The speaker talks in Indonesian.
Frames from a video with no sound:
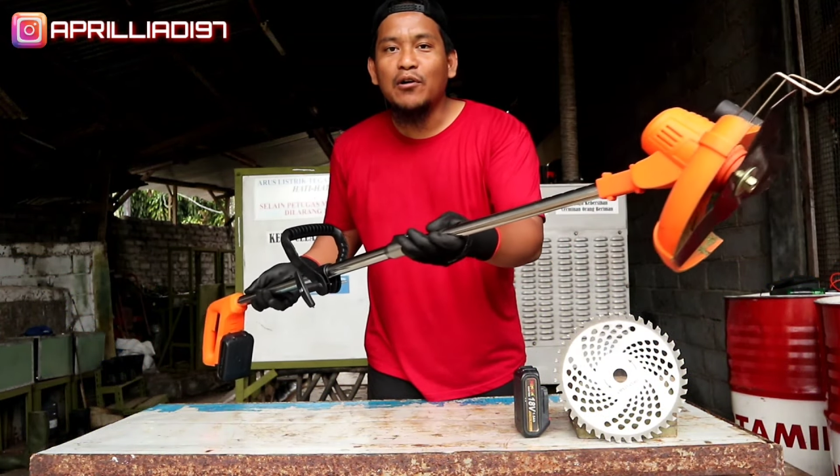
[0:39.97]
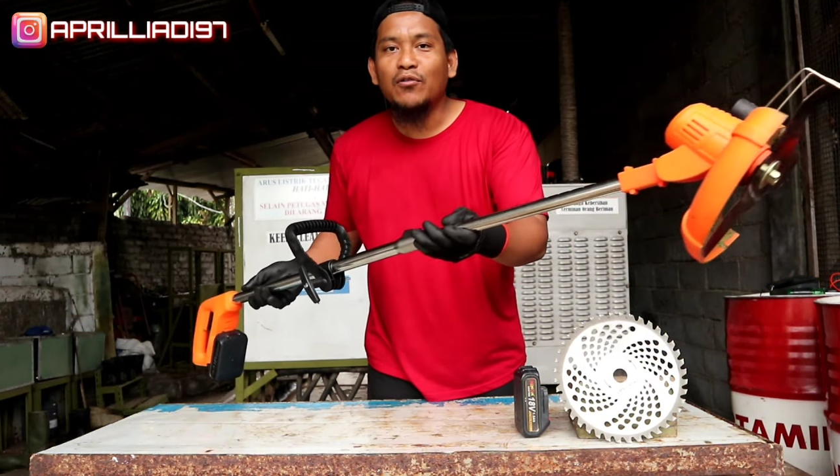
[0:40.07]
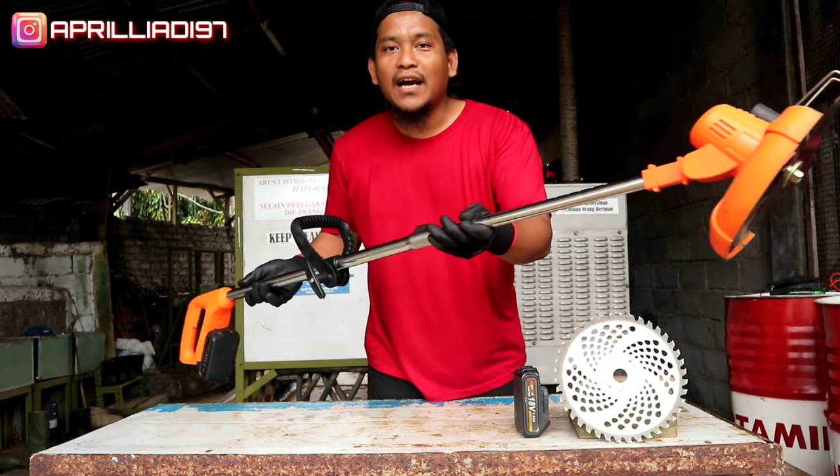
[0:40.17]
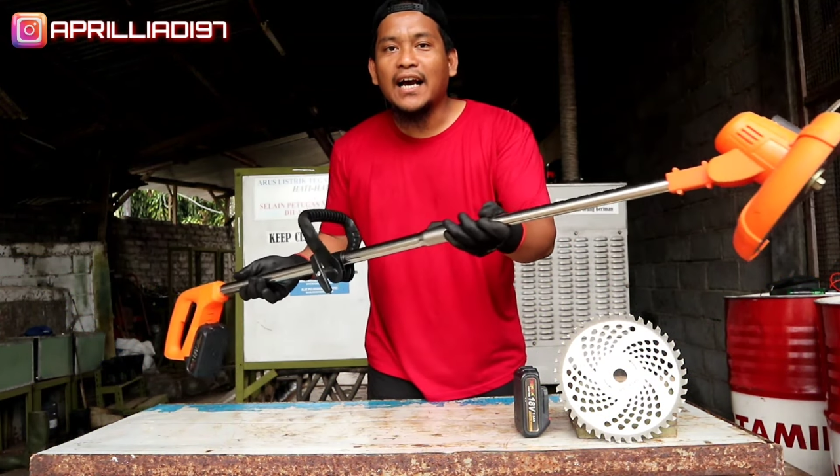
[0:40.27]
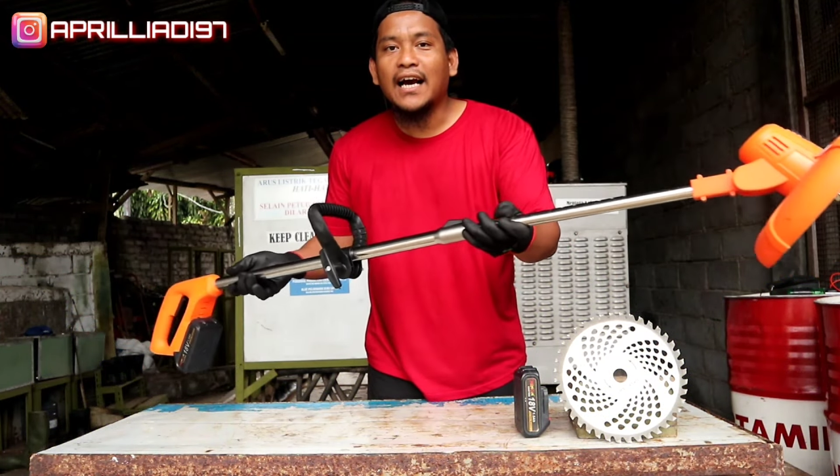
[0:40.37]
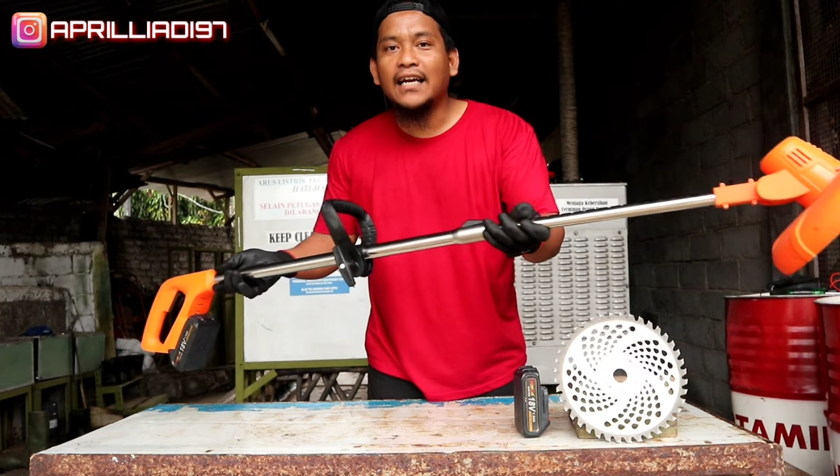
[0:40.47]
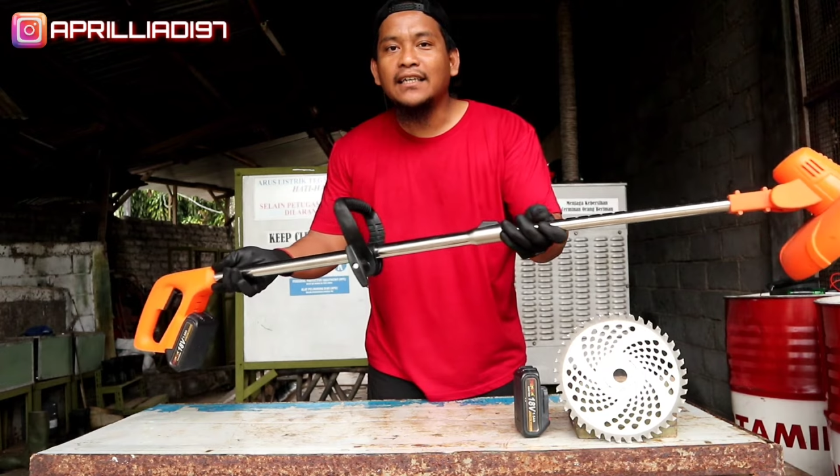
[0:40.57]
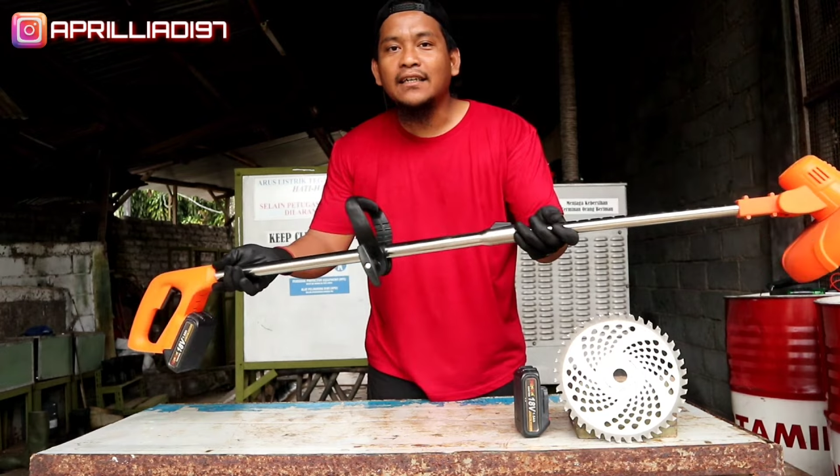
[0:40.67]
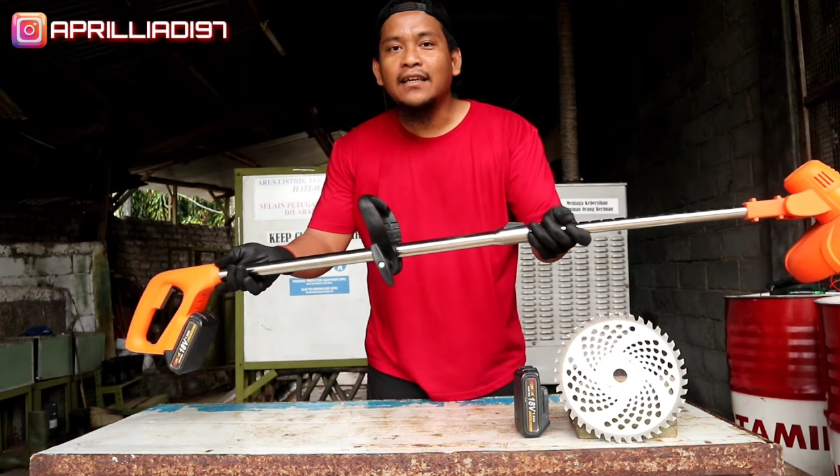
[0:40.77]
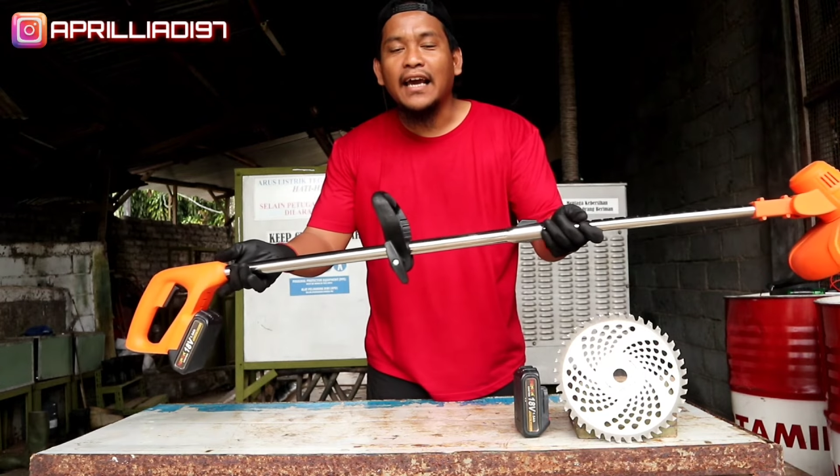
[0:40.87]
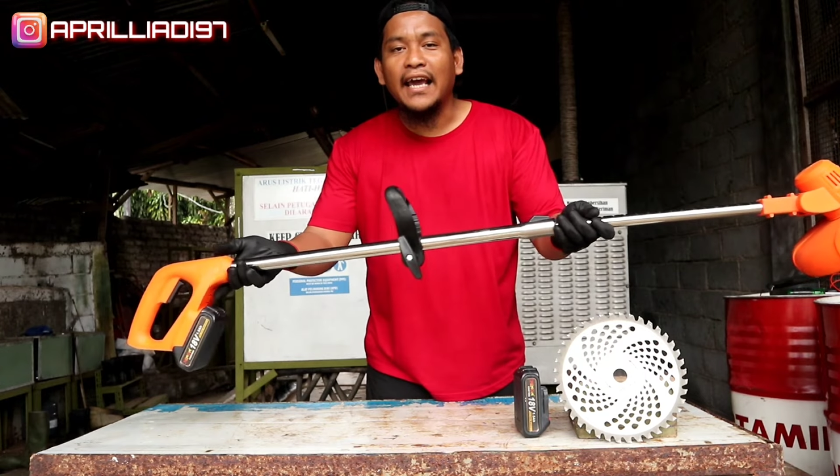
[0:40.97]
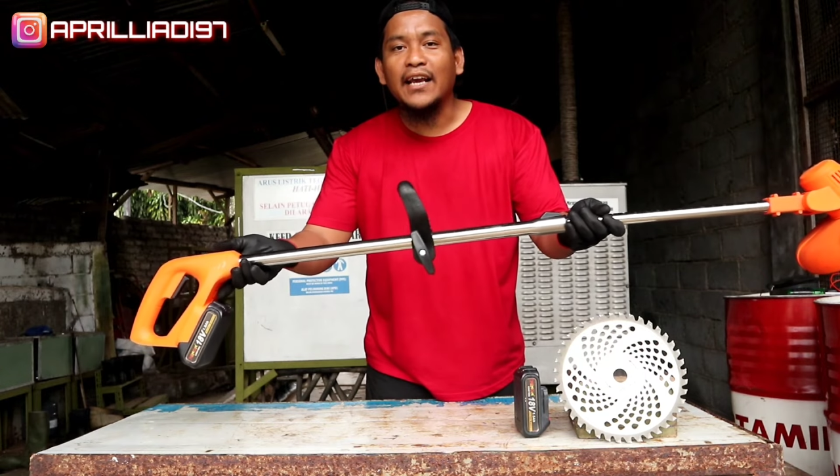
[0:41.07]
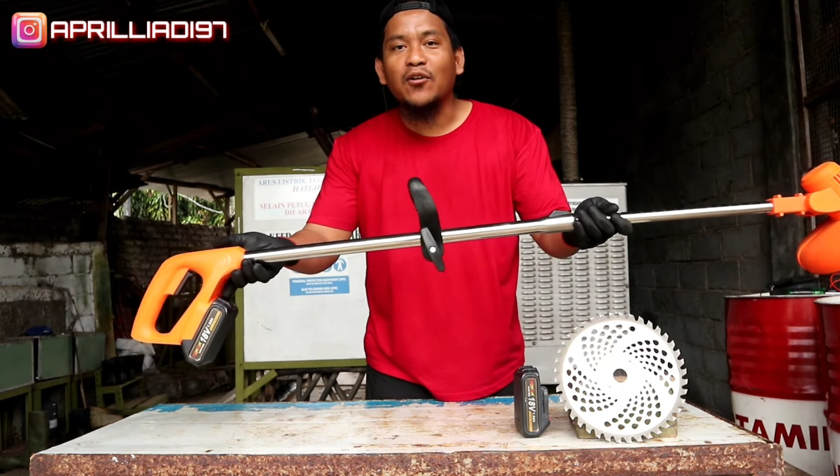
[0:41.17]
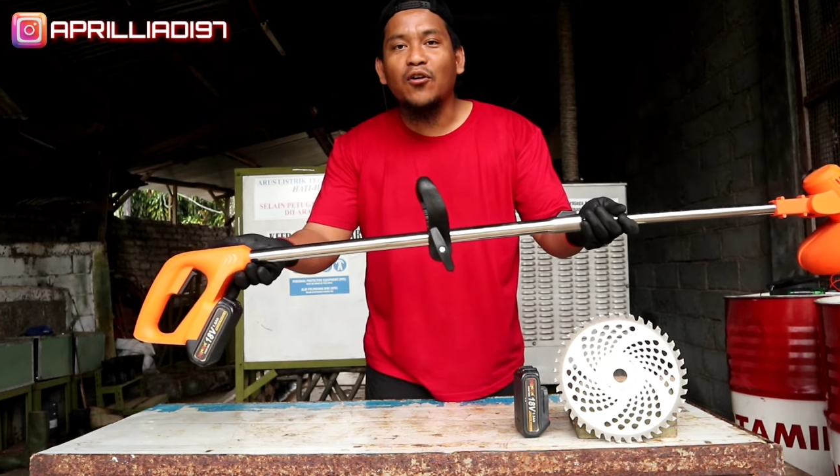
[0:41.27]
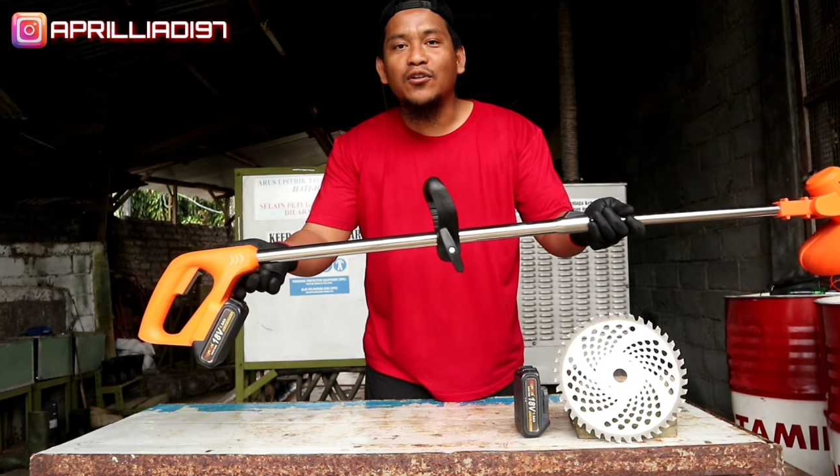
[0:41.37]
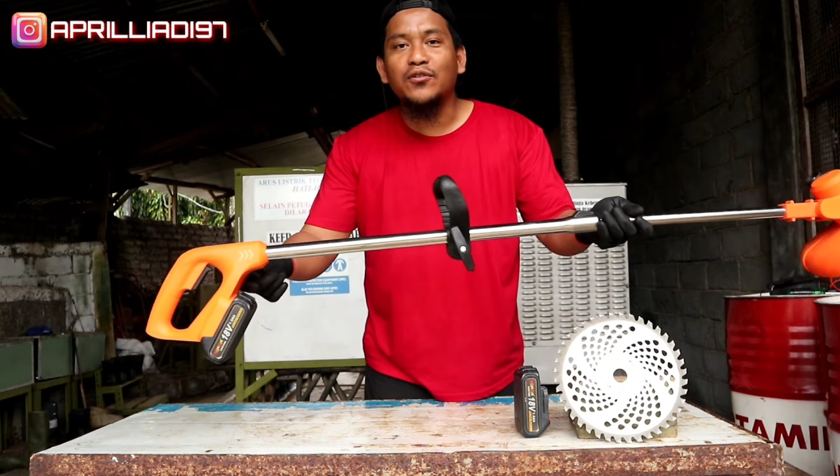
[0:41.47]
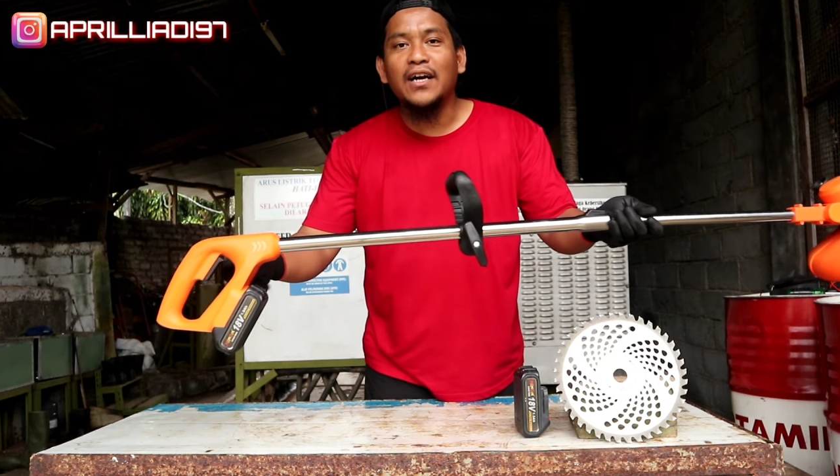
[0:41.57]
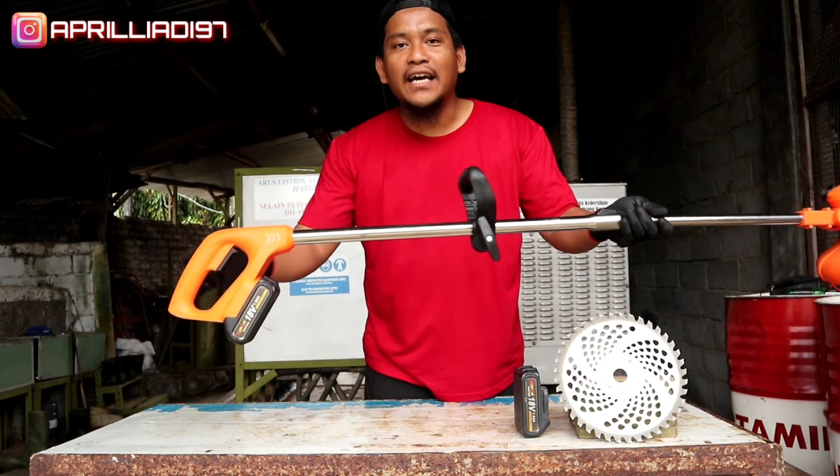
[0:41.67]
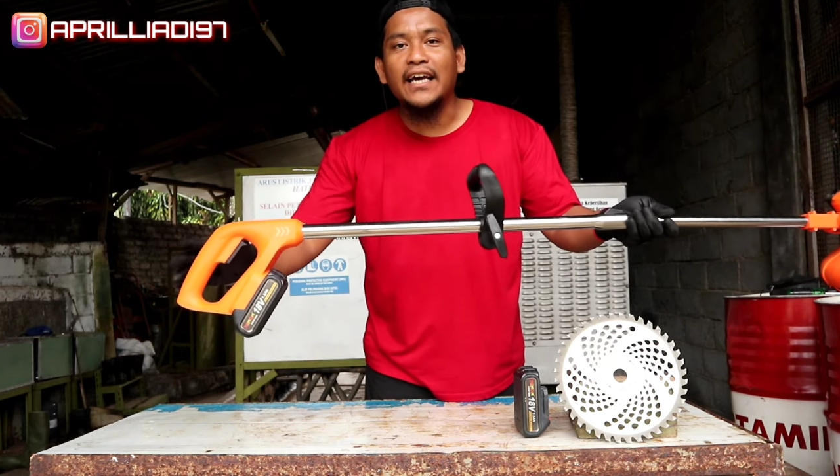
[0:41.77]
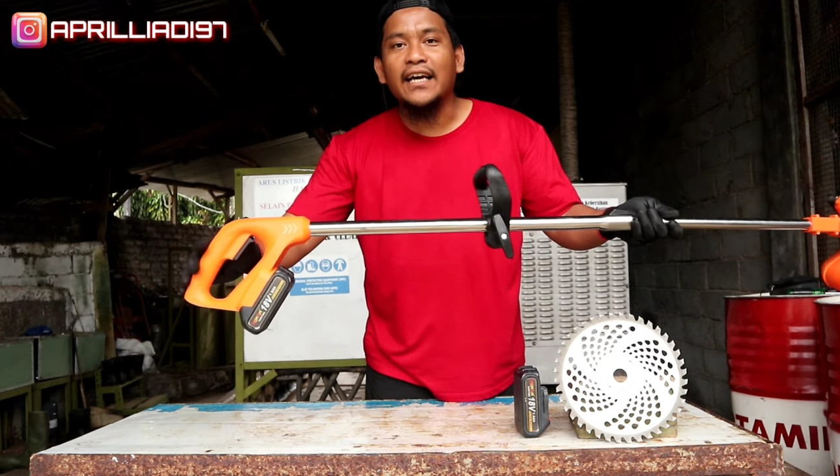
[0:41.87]
menggunakan engkol
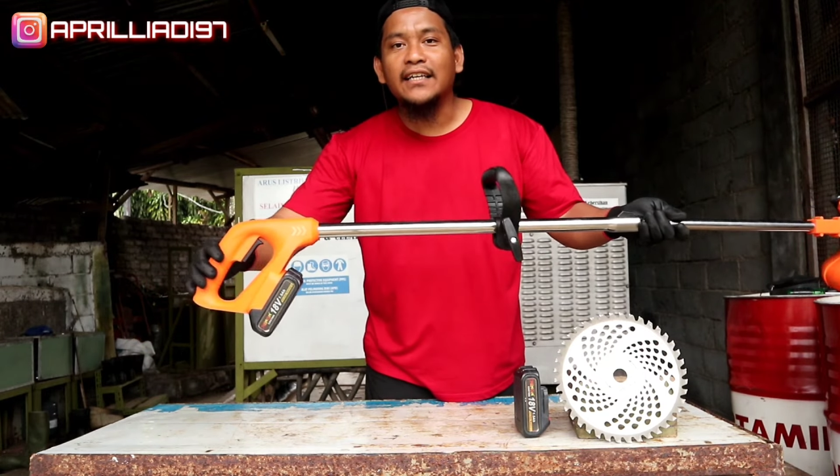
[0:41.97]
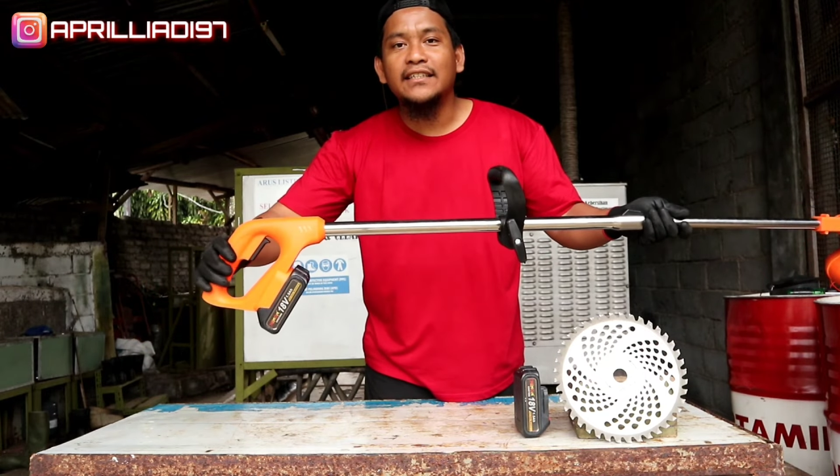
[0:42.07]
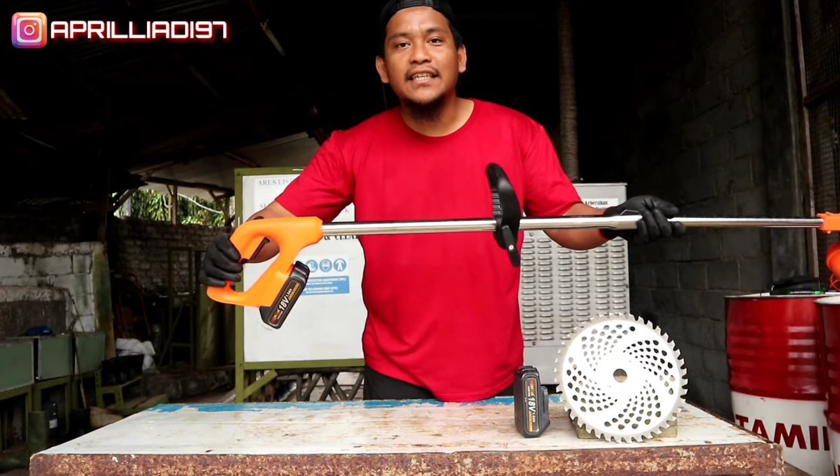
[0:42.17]
juga ya.